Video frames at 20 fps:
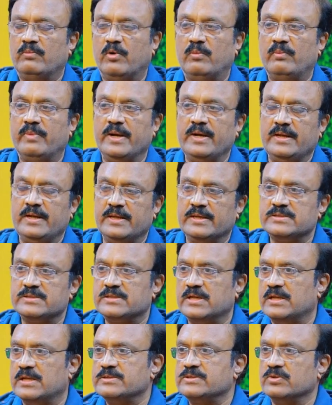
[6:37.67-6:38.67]
ముంబై
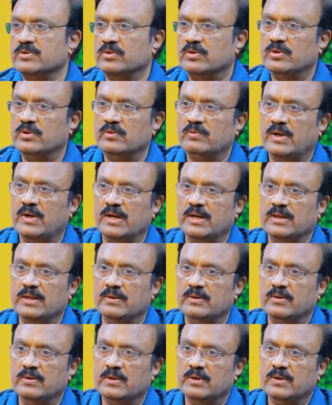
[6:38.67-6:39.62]
ఇండియన్స్ ఆల్సో వాళ్ళు